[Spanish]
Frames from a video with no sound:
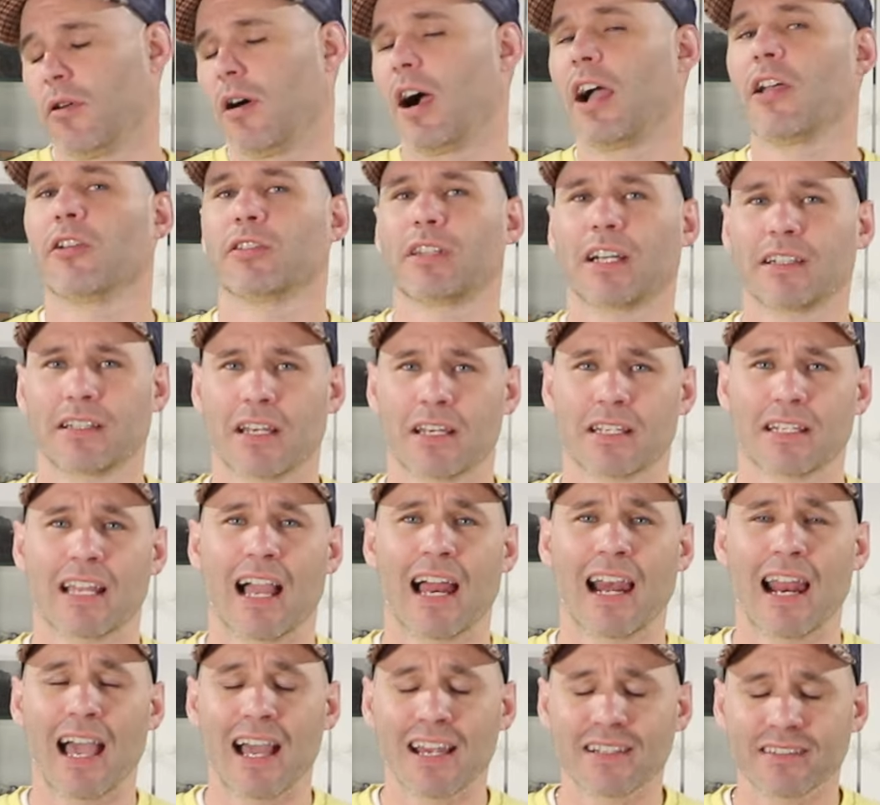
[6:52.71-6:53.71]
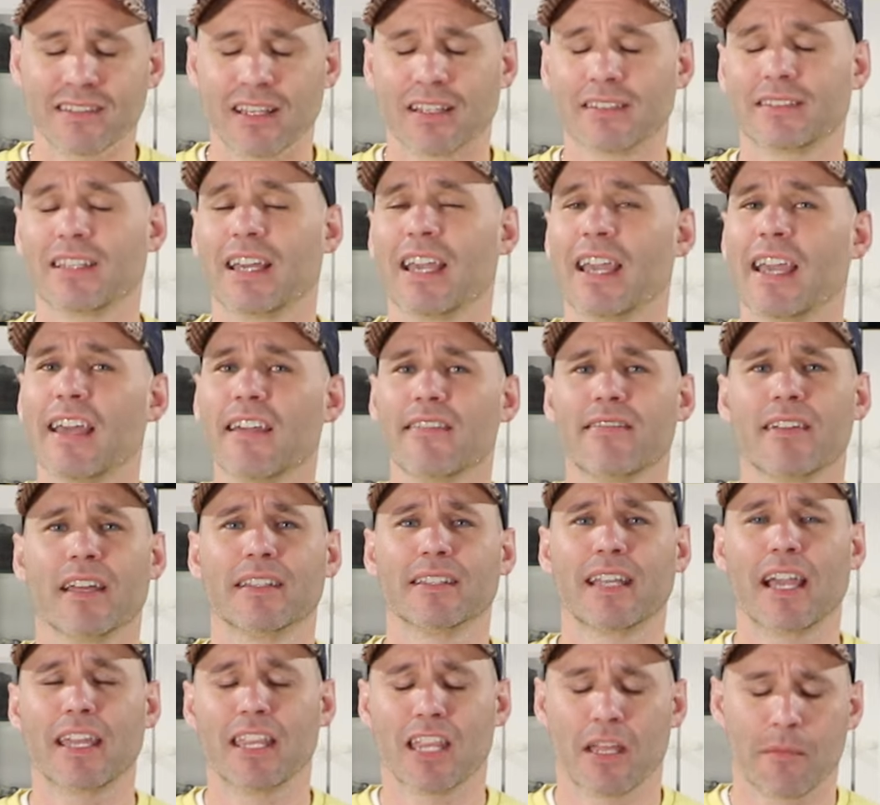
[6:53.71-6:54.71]
Hay otras escalas, TT,
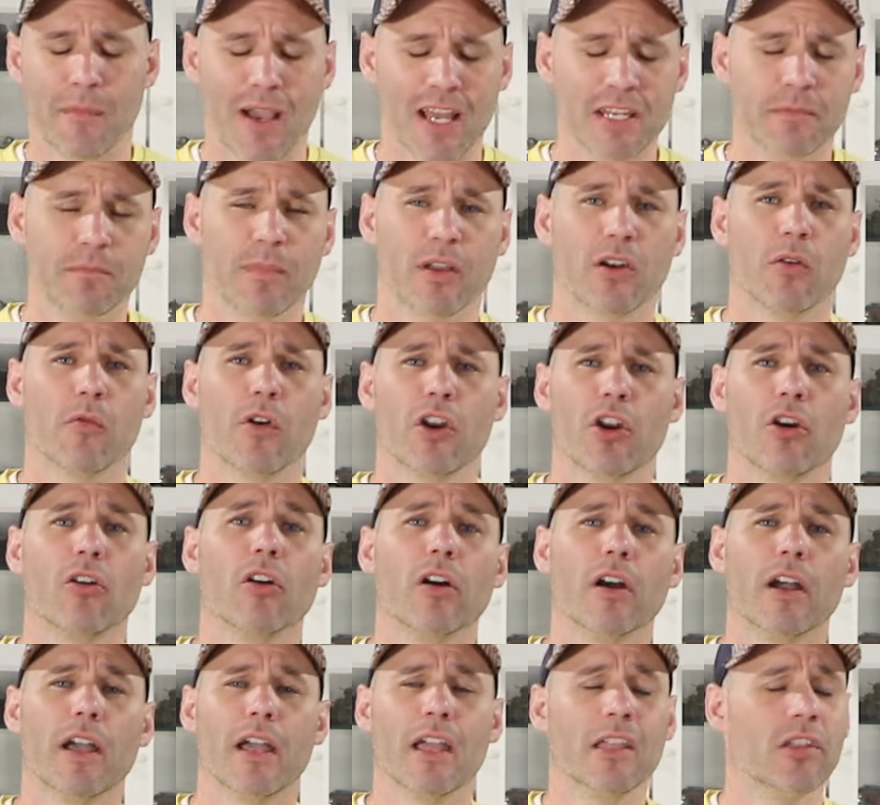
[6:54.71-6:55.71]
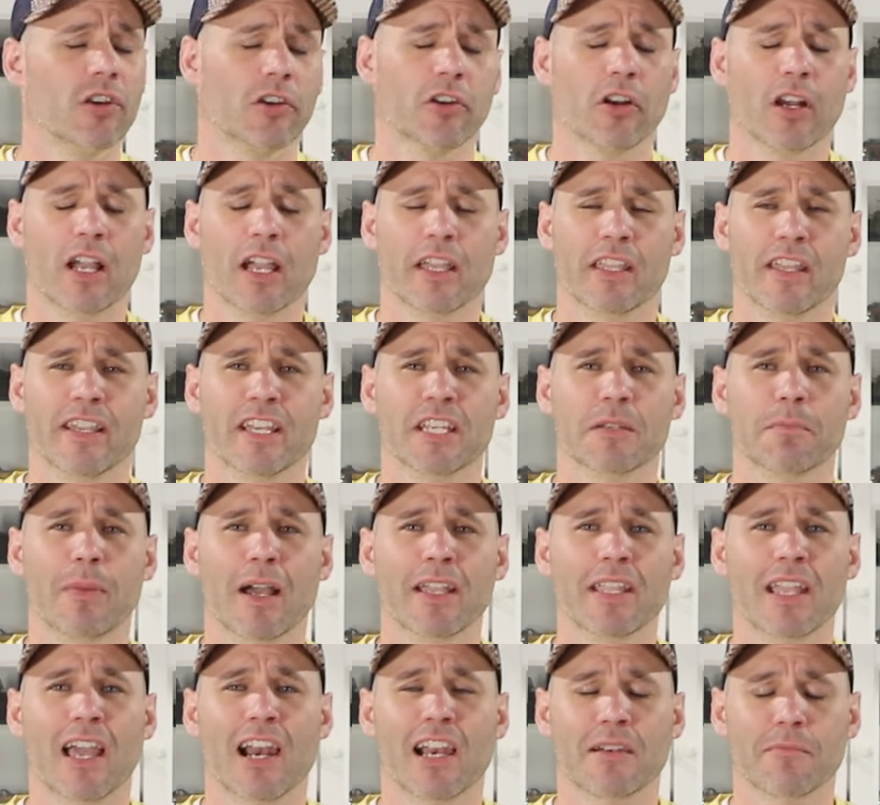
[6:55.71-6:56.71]
Z y demás, pero bueno, yo creo que aquí en
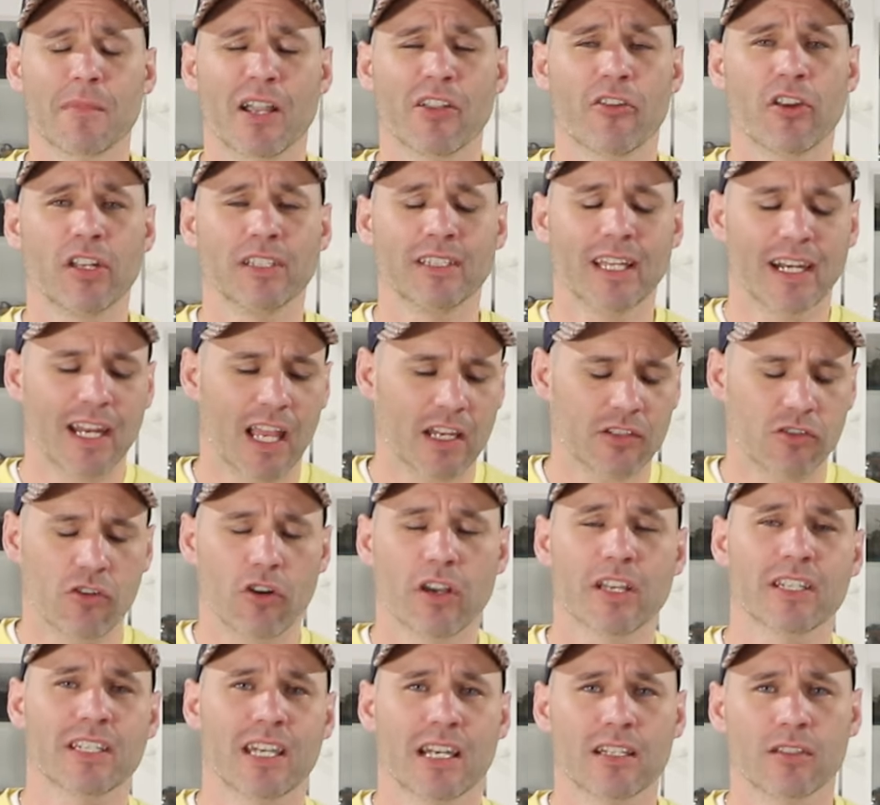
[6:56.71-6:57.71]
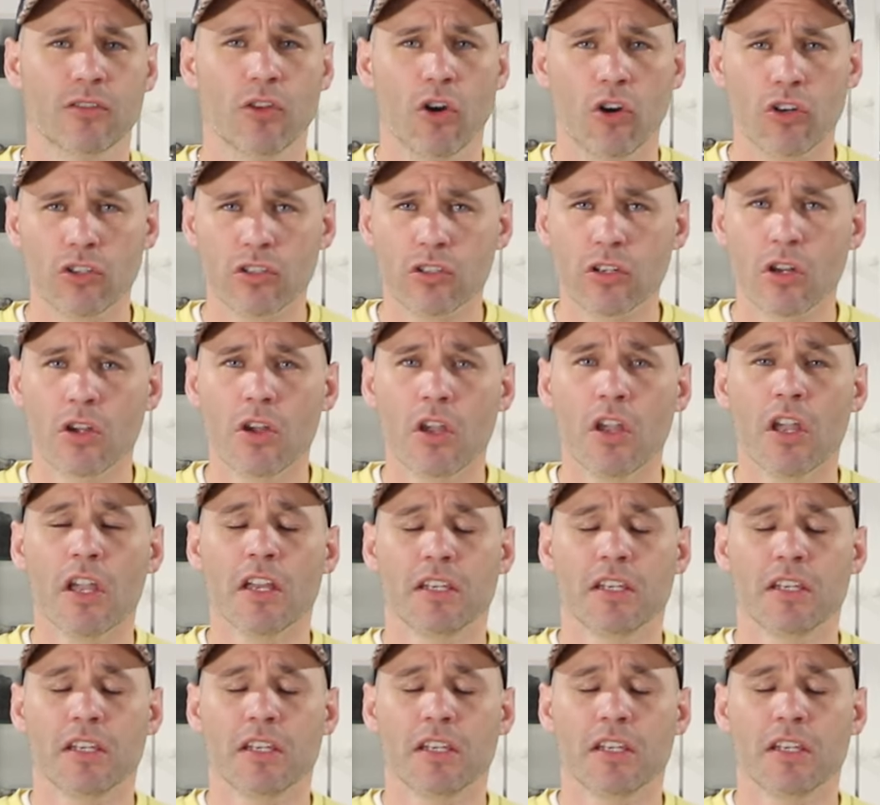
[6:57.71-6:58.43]
España las mayoritarias son esas dos.